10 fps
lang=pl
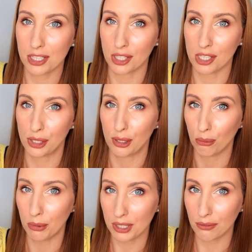myślę, że jeżeli
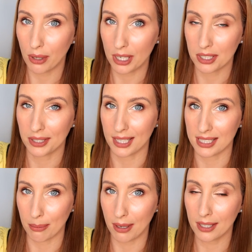lubicie właśnie takie
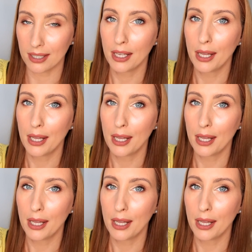zapachy,